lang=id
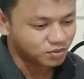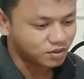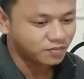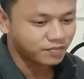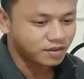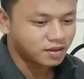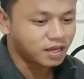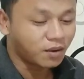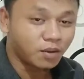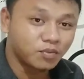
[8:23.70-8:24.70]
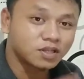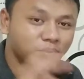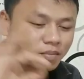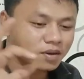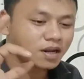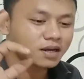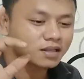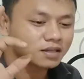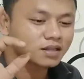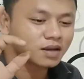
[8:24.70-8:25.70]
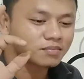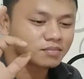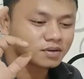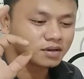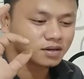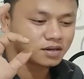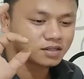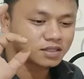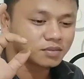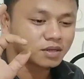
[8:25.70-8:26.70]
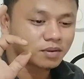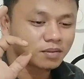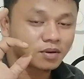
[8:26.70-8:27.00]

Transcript: betul ya walaupun kita berbeda kita tetap eh, sama-sama uh,